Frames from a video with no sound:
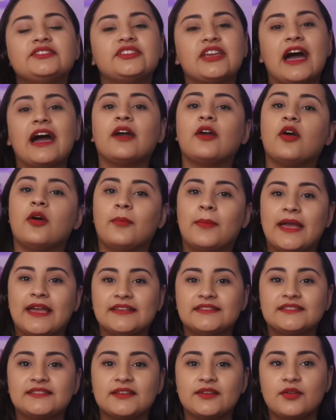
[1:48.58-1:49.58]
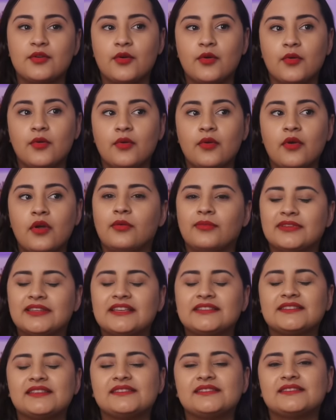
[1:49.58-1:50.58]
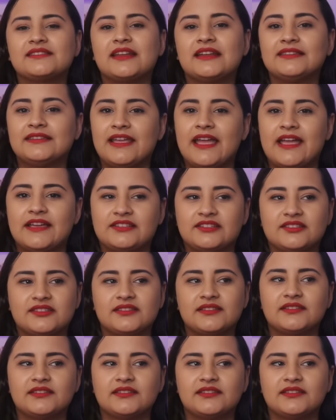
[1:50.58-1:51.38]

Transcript: já começa com uma dessas estratégias.